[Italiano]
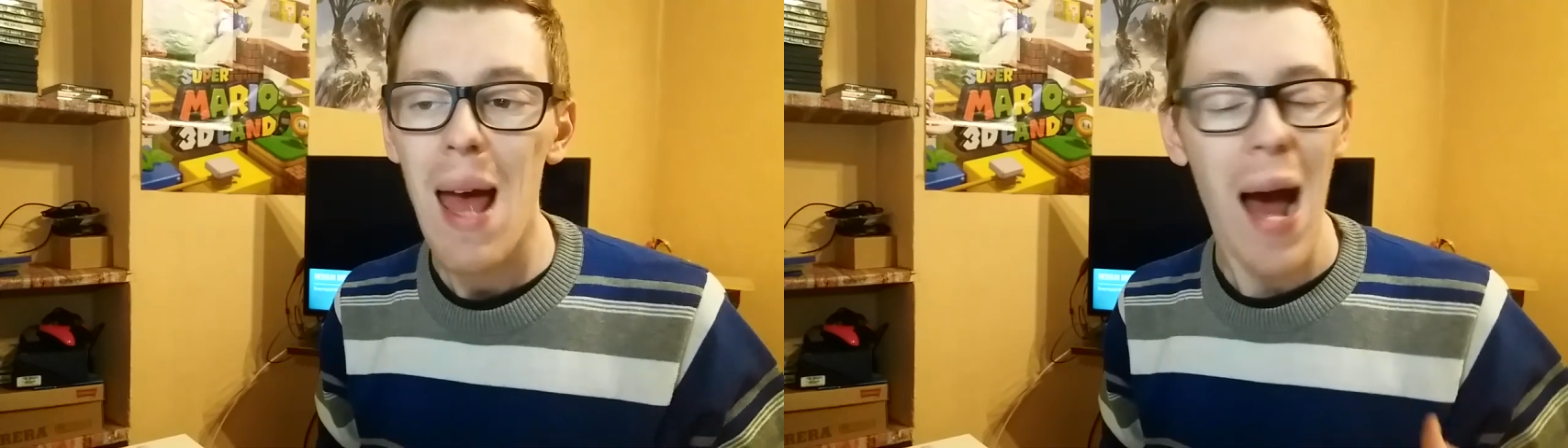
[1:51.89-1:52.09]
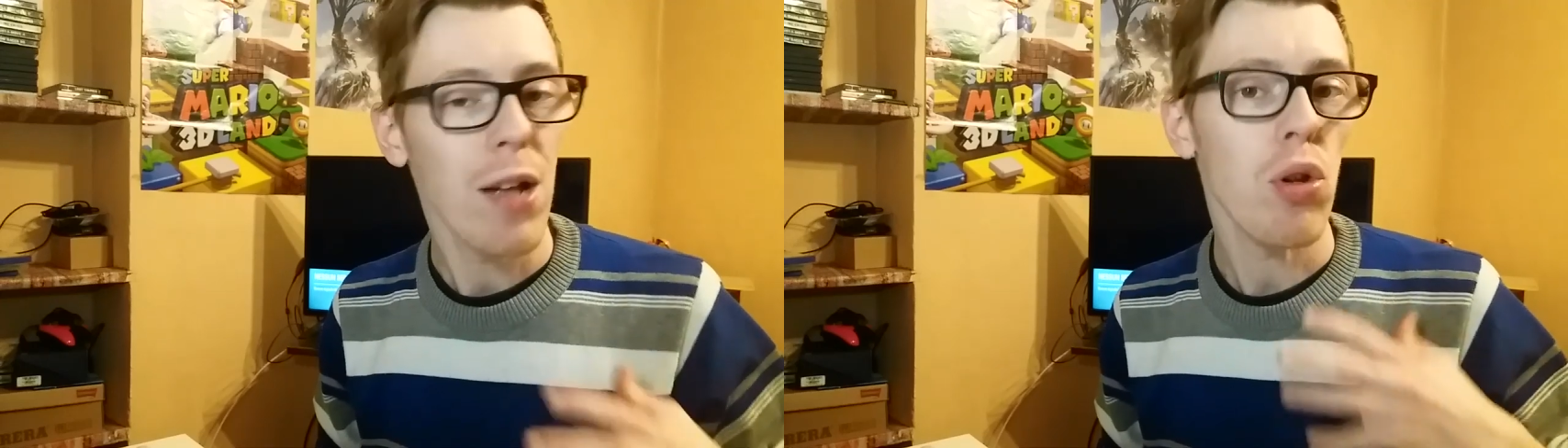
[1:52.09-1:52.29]

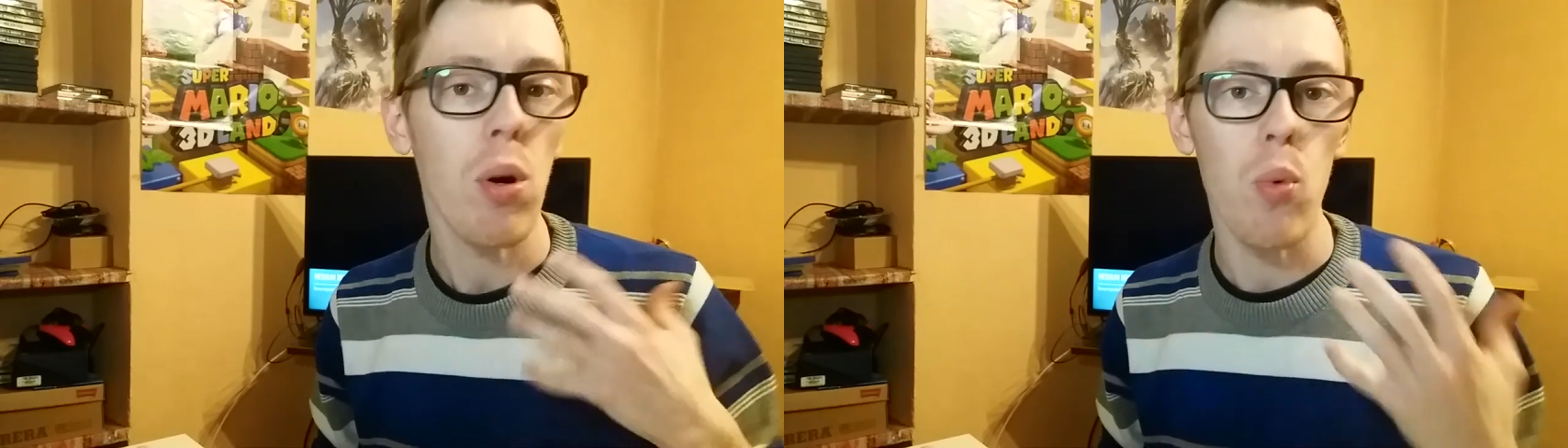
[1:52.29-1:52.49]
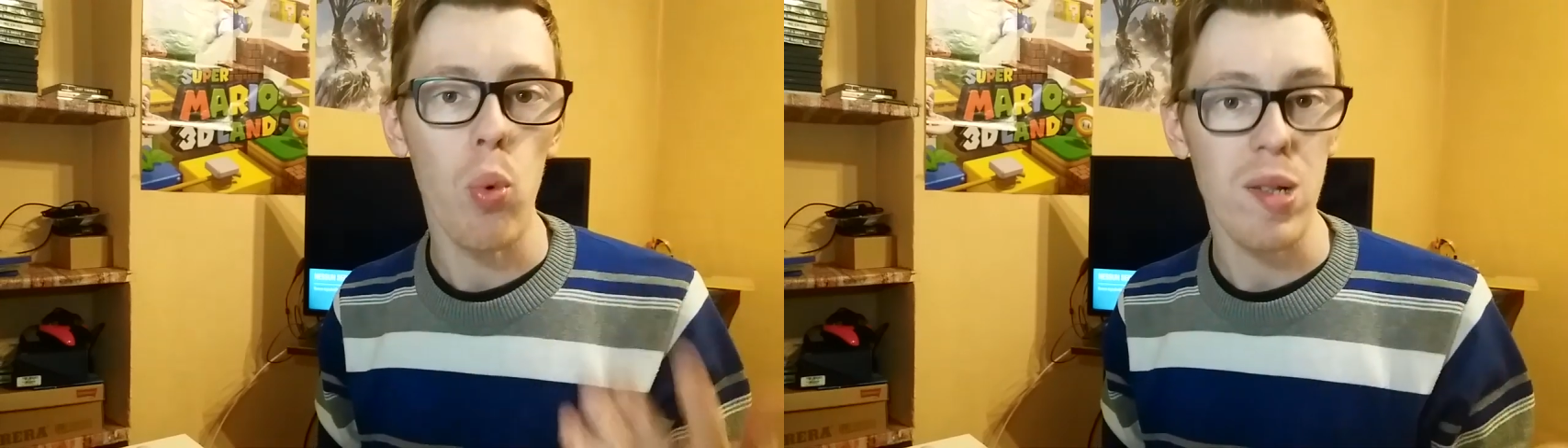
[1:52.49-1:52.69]
hanno
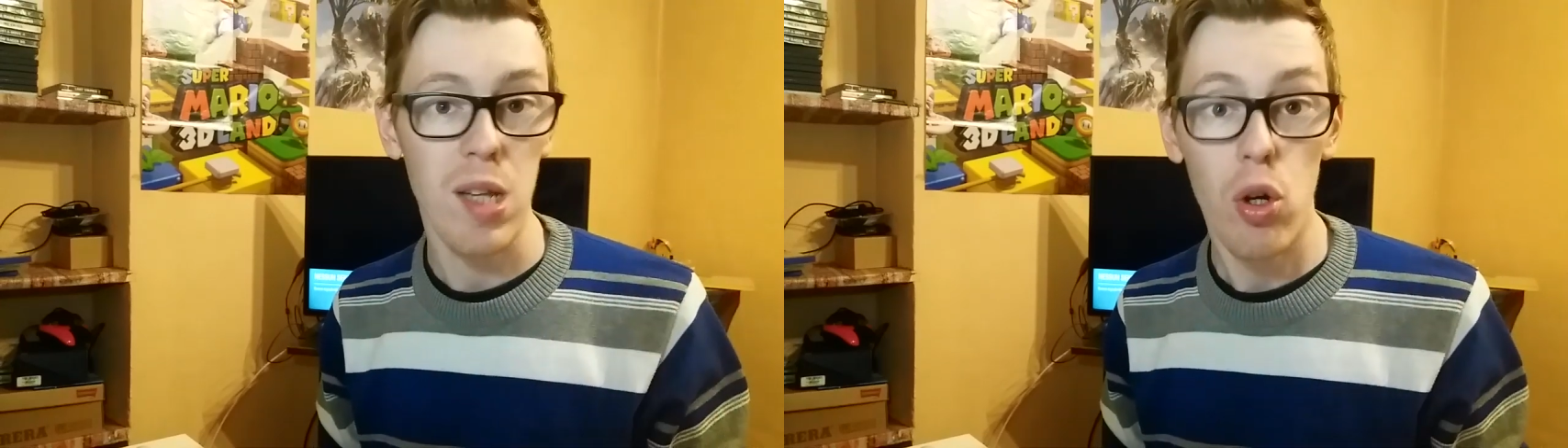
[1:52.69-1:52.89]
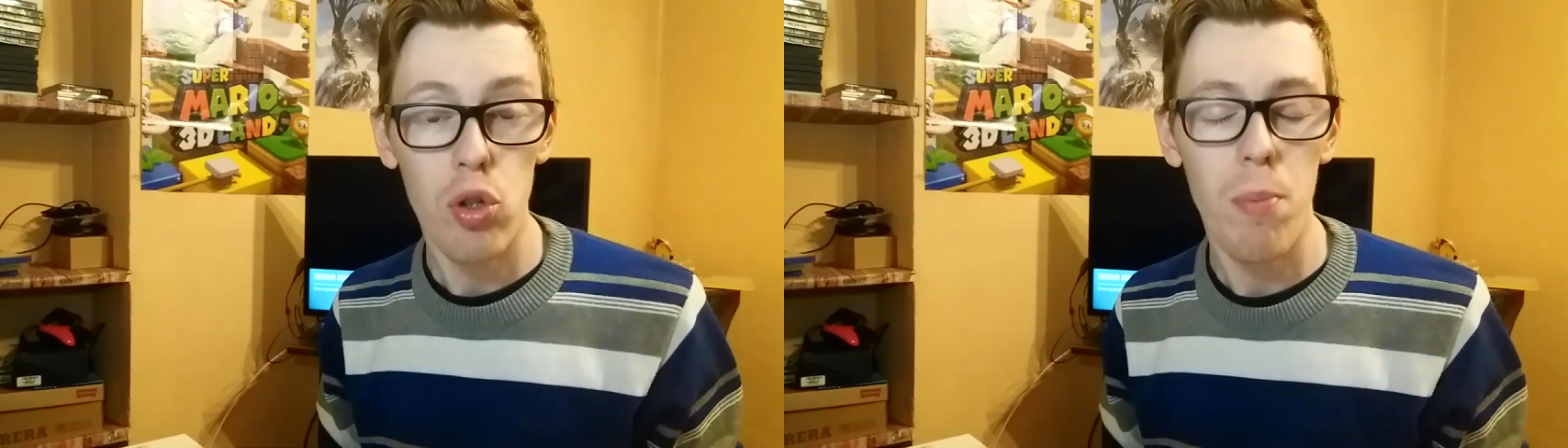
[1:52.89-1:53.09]
comunque
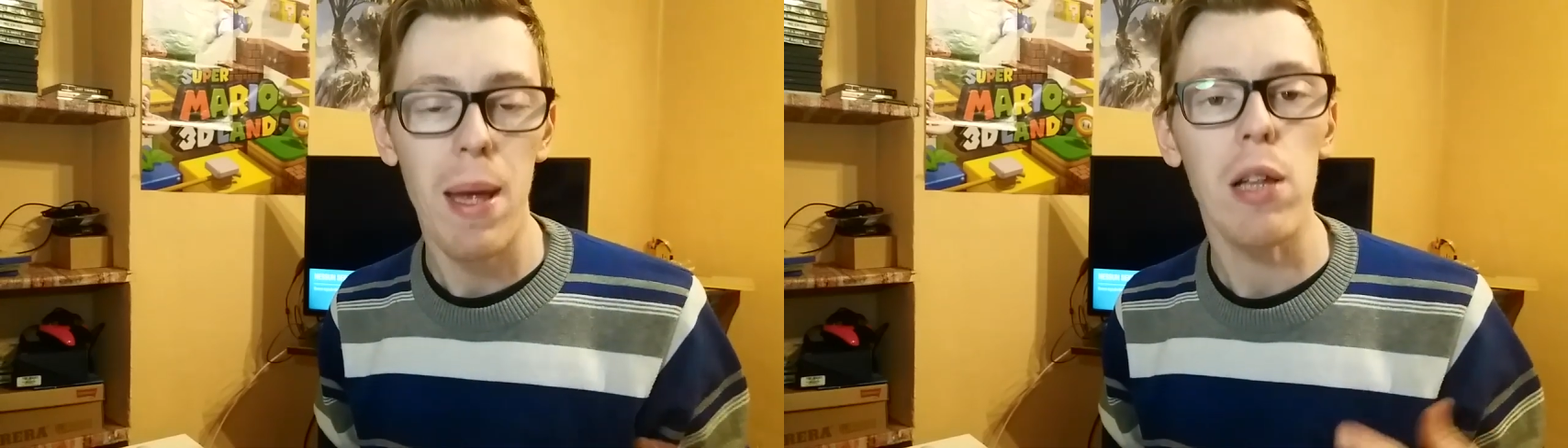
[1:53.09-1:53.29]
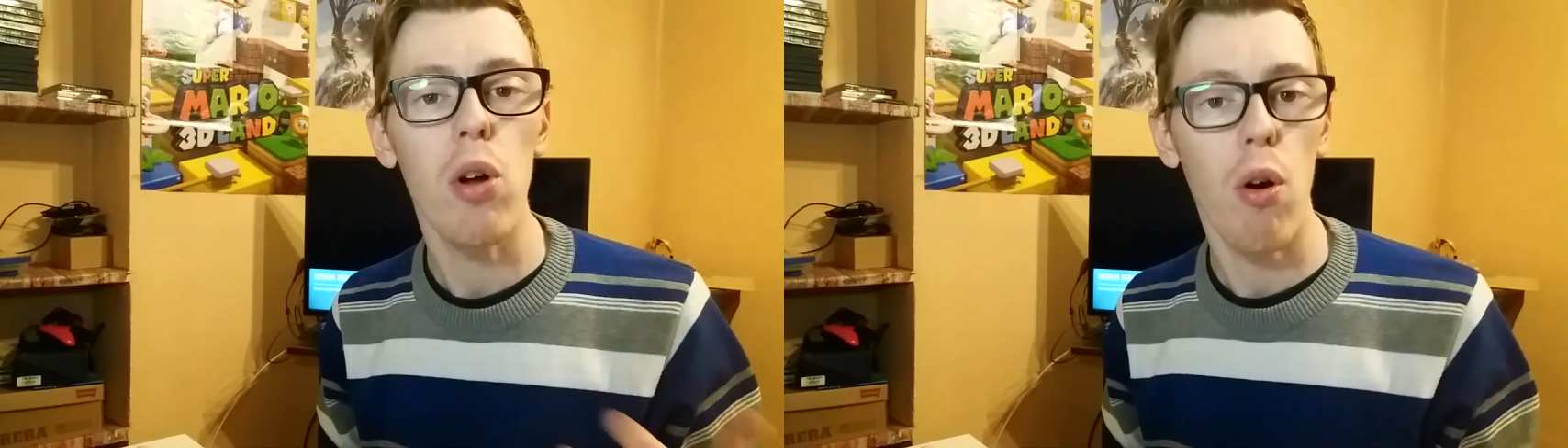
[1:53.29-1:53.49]
secondo me
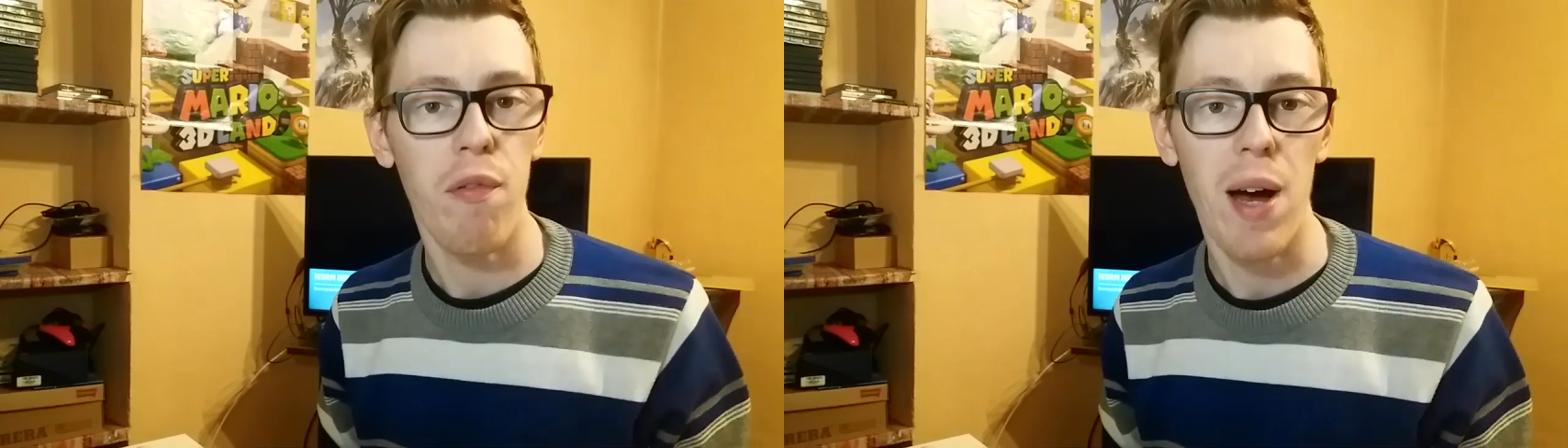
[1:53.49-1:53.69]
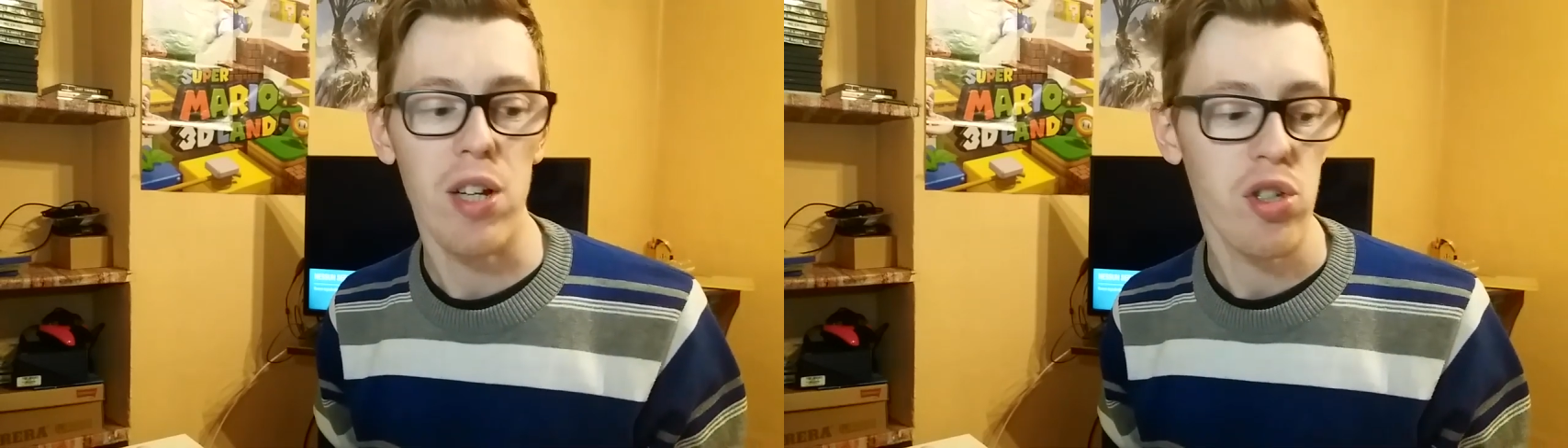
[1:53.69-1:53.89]
il loro
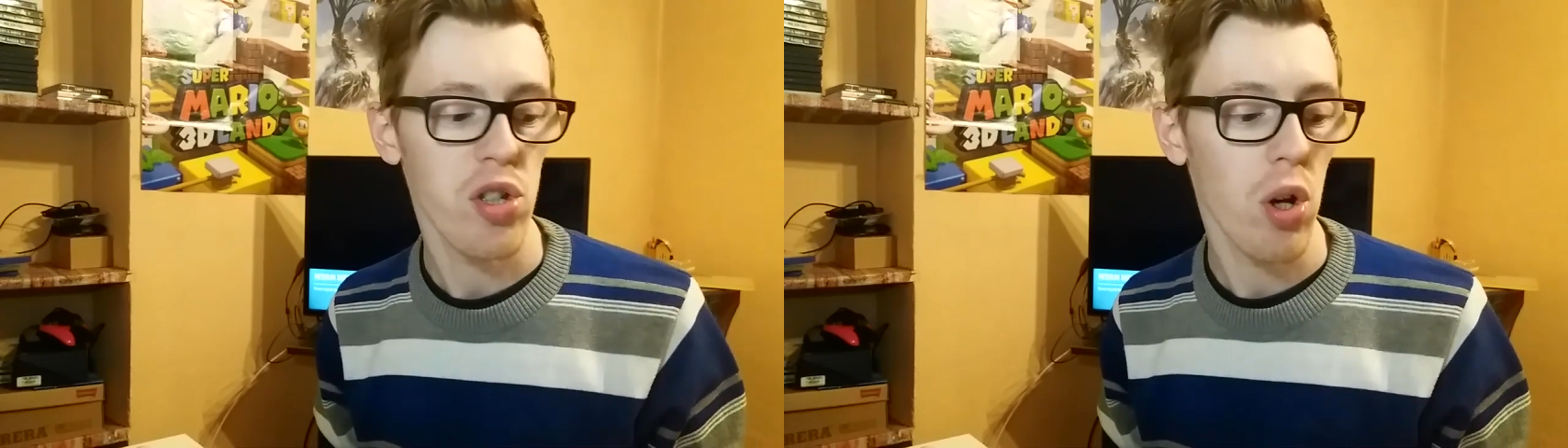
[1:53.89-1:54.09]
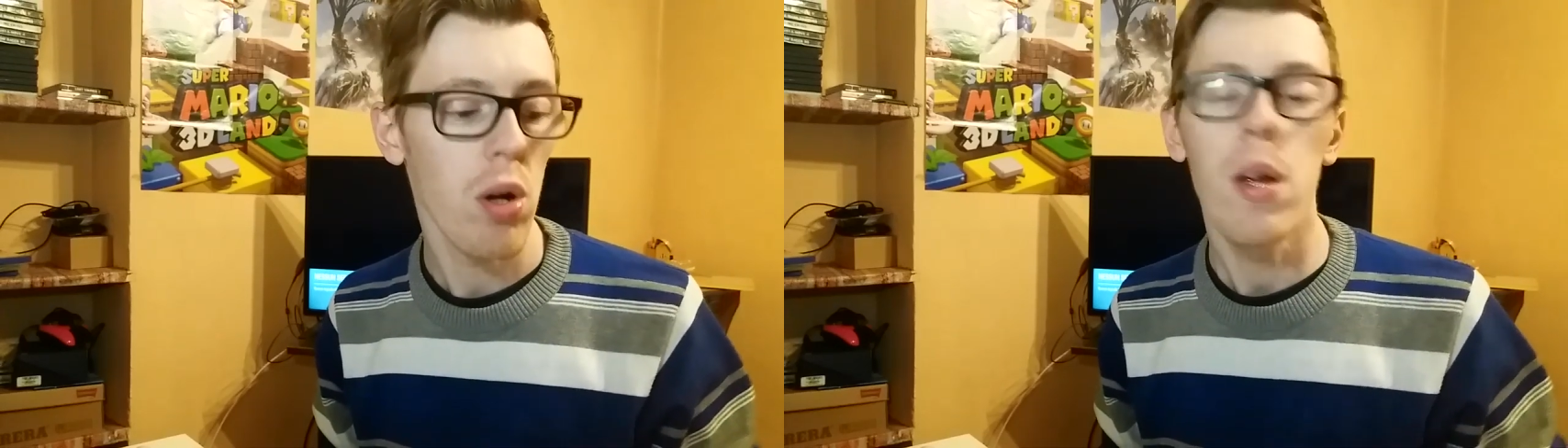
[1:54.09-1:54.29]

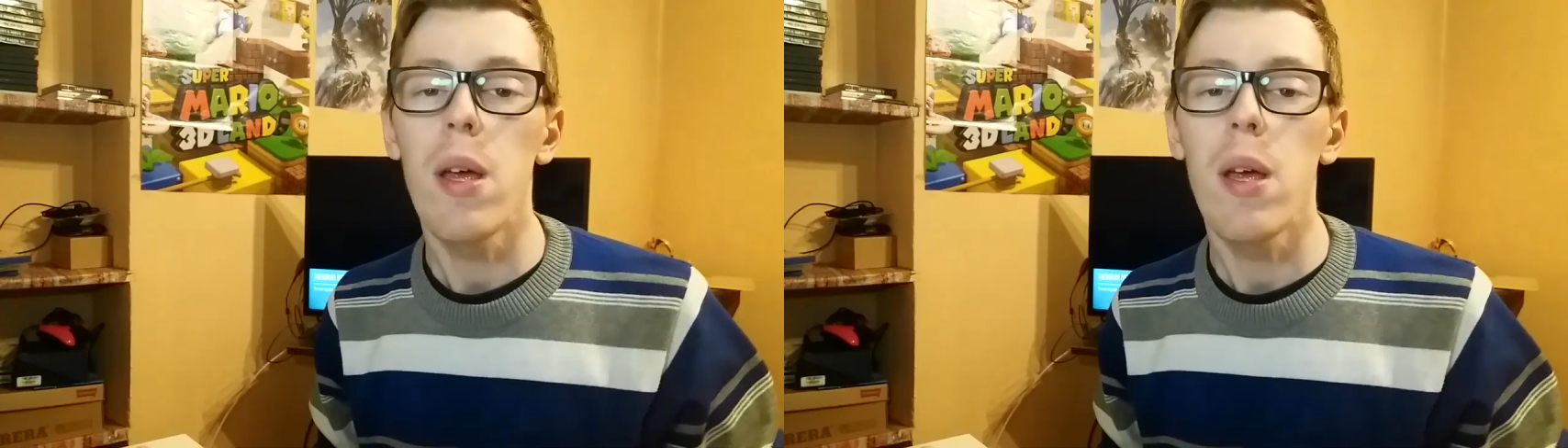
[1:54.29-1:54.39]
fascino